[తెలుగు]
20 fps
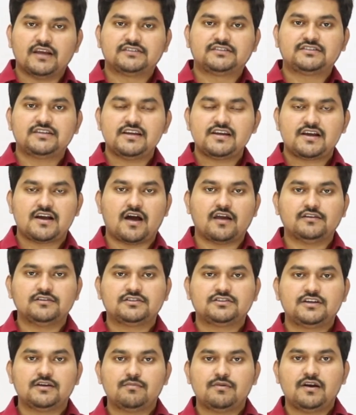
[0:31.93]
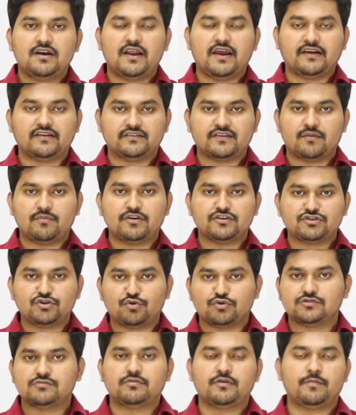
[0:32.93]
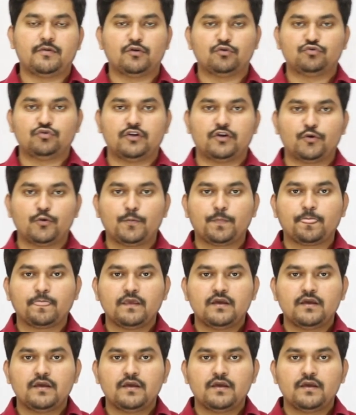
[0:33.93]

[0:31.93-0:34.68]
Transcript: ఎస్ఐ కానిస్టేబుల్ ఎగ్జామినేషన్ కోసం ప్రిపేర్ అవుతున్నారో